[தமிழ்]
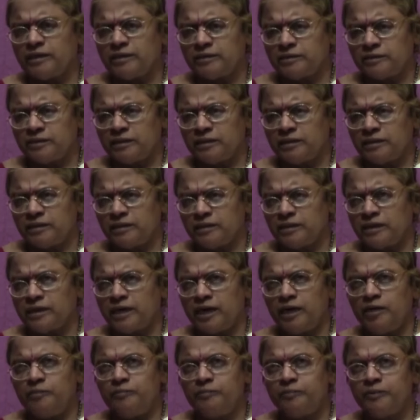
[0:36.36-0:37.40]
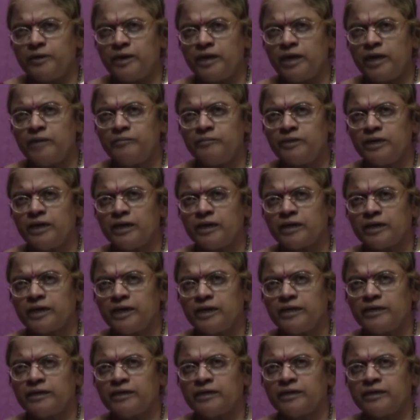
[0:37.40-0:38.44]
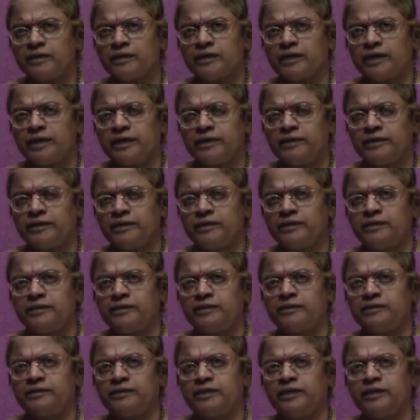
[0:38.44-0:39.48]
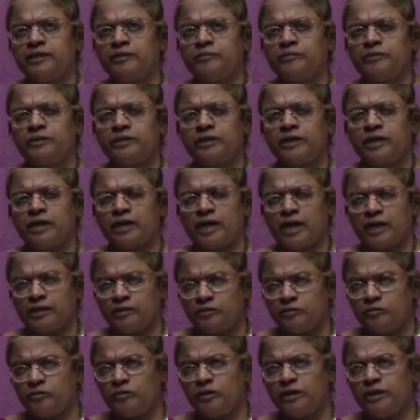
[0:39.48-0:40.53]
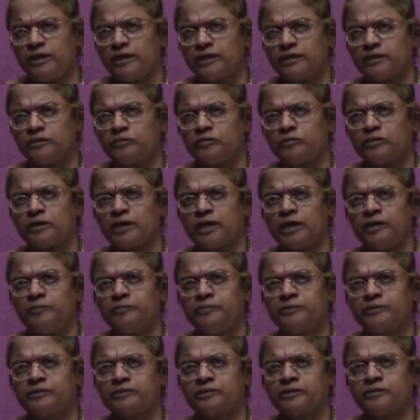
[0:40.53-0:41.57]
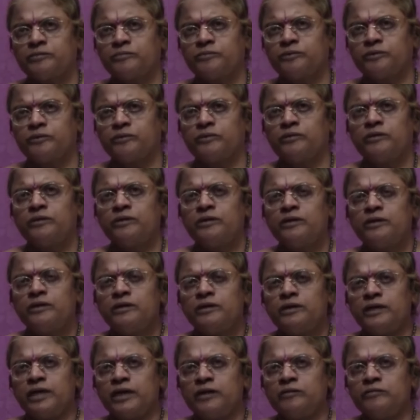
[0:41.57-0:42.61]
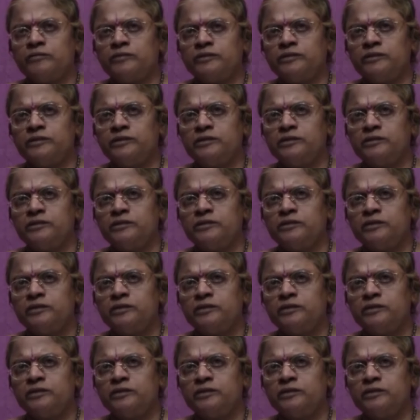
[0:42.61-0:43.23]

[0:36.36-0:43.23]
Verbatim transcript: அந்த கழிப்பெல்லாம் மிக கலங் கலங்கிடுகின்றேன் அப்படிங்கிறார் அது கூட எனக்கு ஒரு கழிப்பை தருமோ நான் வந்து